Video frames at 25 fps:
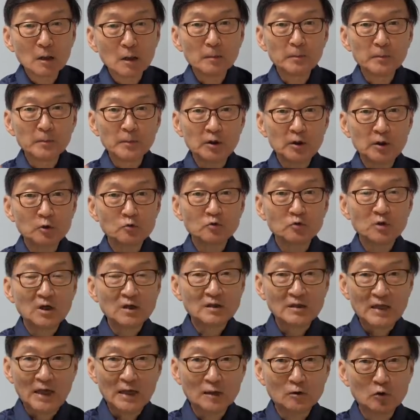
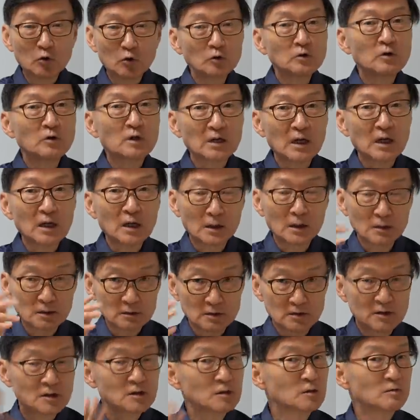미국의 대통령이나
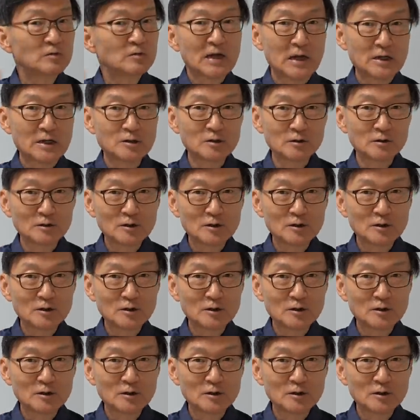지금은 아니죠.